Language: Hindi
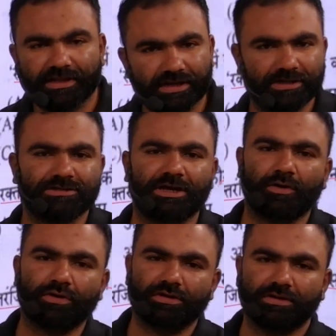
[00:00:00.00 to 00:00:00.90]
कर्ता
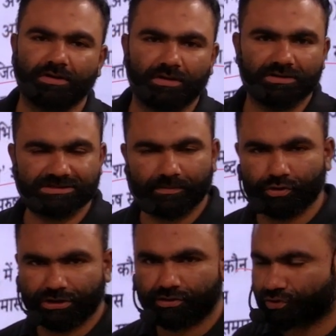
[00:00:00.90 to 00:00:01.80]
और
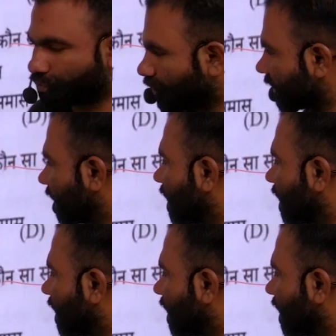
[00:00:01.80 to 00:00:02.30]
संबोधन को छोड़ के